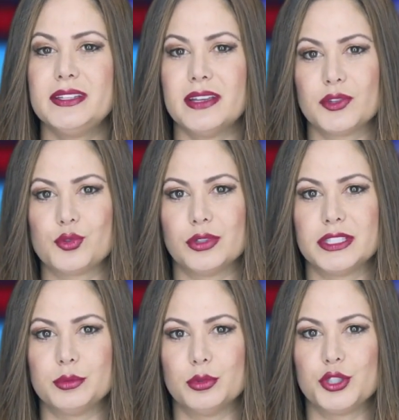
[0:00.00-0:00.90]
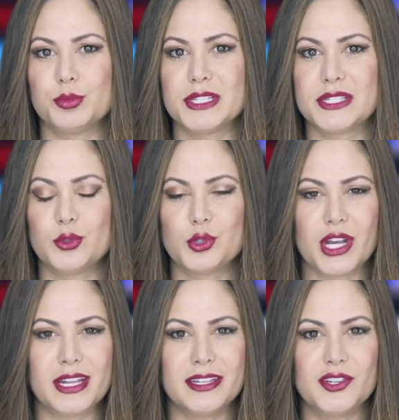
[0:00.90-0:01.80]
Tiyatroları buluşması
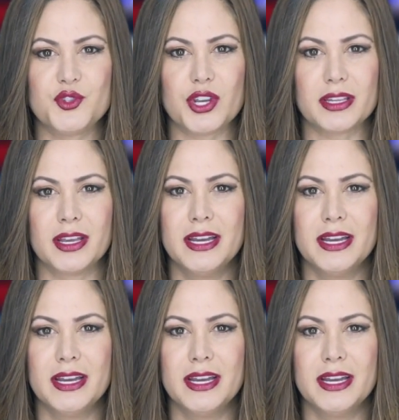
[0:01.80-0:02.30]
düzenlenecek.